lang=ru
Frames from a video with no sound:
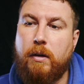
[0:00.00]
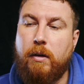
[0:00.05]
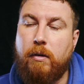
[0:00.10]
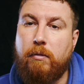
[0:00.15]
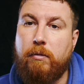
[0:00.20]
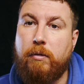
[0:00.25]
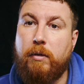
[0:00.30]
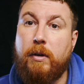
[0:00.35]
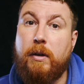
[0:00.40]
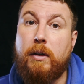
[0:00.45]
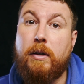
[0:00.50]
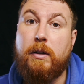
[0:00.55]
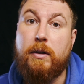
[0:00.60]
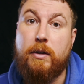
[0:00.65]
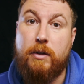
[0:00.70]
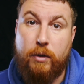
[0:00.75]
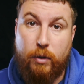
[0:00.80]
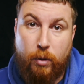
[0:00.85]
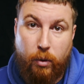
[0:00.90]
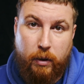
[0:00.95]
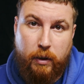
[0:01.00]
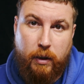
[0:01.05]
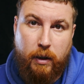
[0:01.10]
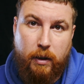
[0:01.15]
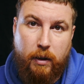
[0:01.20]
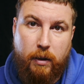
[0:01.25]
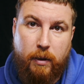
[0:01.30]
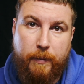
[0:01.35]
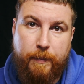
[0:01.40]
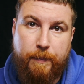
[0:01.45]
в стоки.
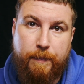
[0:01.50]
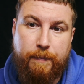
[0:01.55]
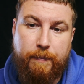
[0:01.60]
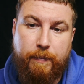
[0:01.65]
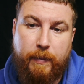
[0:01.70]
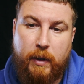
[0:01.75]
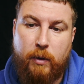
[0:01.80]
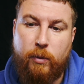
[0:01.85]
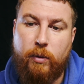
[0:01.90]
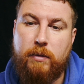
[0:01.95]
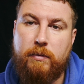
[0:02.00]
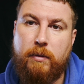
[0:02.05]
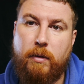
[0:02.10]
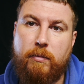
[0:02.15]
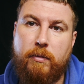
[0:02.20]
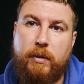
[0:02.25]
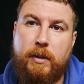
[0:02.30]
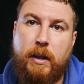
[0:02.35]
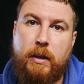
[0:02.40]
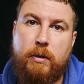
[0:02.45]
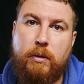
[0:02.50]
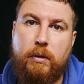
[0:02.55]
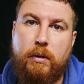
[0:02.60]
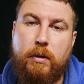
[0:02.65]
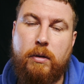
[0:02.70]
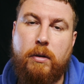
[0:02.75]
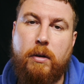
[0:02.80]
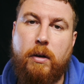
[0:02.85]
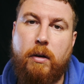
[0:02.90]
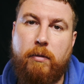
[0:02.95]
И он вам
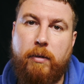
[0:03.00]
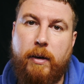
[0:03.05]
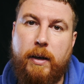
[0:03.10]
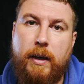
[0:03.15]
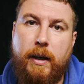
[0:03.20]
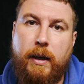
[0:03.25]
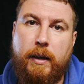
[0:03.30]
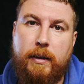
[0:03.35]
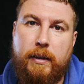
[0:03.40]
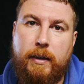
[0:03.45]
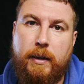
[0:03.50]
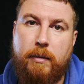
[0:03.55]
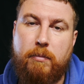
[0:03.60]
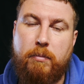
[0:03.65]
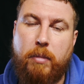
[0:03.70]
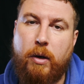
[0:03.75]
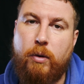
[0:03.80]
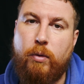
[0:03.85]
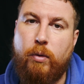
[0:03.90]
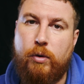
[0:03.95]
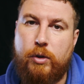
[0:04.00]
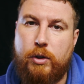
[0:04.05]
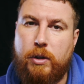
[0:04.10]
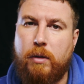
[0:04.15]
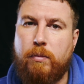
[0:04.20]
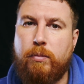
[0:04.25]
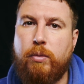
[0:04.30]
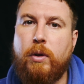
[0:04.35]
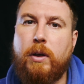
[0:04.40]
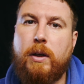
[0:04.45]
выдает варианты
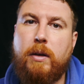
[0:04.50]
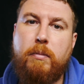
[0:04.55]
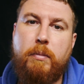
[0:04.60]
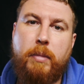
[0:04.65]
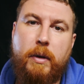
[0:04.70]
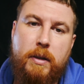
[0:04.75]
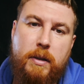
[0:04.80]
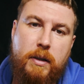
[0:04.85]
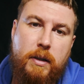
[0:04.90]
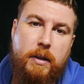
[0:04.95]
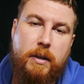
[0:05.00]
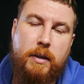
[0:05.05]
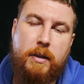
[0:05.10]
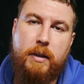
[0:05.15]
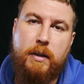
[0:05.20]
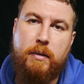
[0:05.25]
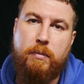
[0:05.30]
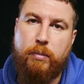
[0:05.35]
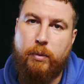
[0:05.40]
похожие по композиции,